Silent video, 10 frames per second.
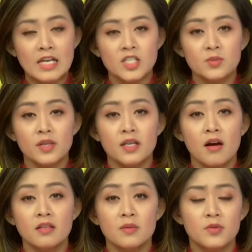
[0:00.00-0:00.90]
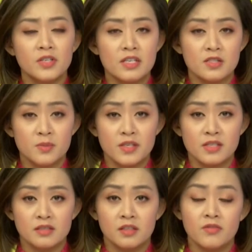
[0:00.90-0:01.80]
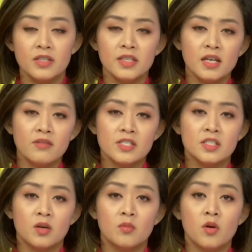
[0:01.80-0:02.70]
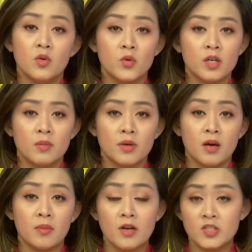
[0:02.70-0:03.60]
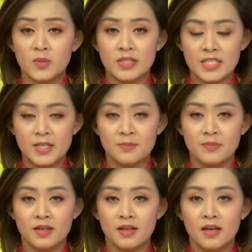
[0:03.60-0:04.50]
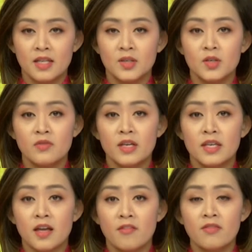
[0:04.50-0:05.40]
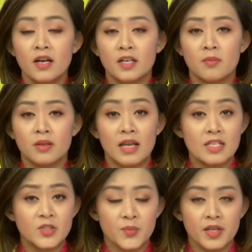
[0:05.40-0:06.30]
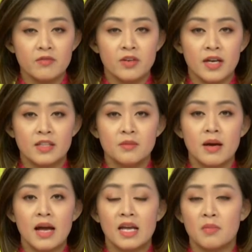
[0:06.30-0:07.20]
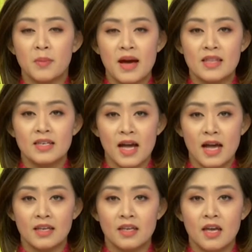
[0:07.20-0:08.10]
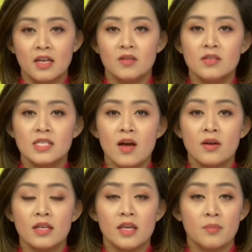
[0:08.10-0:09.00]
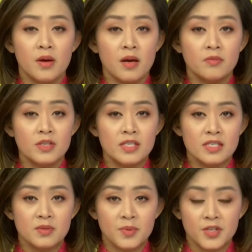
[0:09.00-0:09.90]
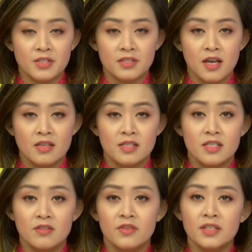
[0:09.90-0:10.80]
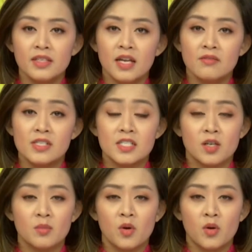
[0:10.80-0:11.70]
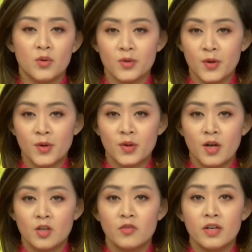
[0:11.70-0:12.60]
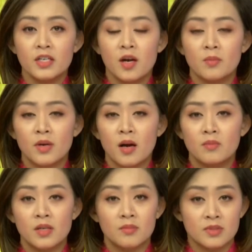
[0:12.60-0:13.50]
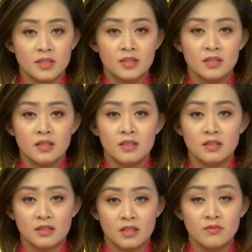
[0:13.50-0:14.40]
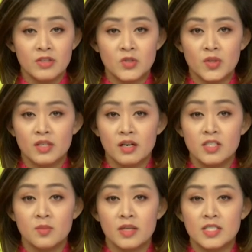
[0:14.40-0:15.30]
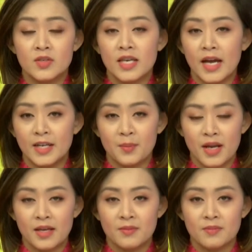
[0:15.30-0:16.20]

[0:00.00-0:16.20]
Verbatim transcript: Trong khi đó, thì Britney Spears được vinh danh vì sự ủng hộ của cộng đồng LGBT. Thưa quý vị, nhóm vận động Glad cho biết vào ngày thứ Ba ngày 13 tháng 2, ngôi sao ca nhạc pop Britney Spears sẽ được vinh danh vì sự ủng hộ của cô đối với cộng đồng đồng tính, lượng tính và chuyển giới trong lễ trao giải năm nay.